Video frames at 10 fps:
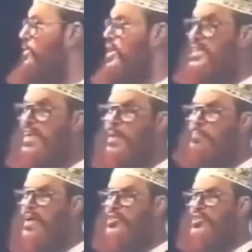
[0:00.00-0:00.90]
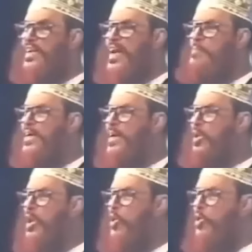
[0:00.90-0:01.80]
ট্রেজারি বেঞ্চ থেকে আমাকে
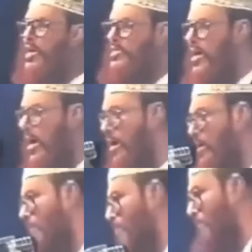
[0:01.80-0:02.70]
বলা হলো রাজাকার